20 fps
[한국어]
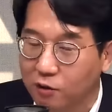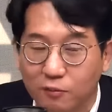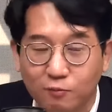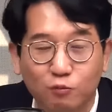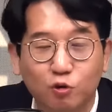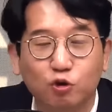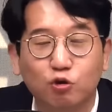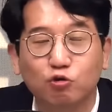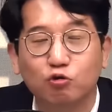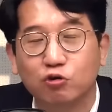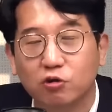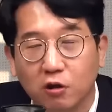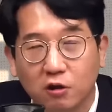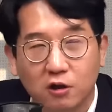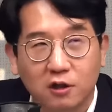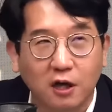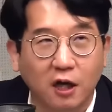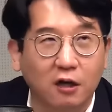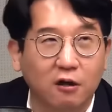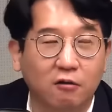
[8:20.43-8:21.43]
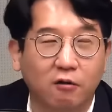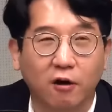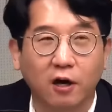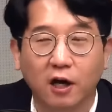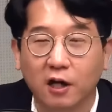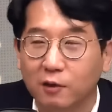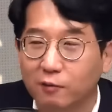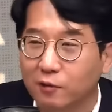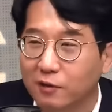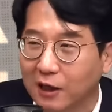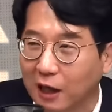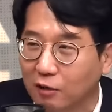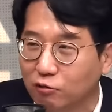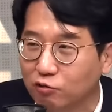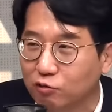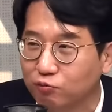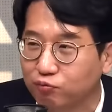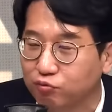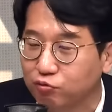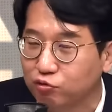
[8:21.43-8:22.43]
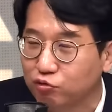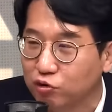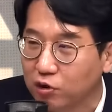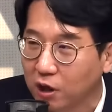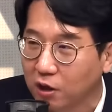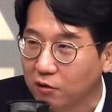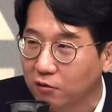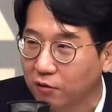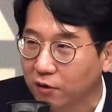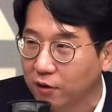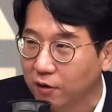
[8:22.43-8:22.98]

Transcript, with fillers: 음주운전이라는 거예요? 아니면 단순 부주의라는 거예요?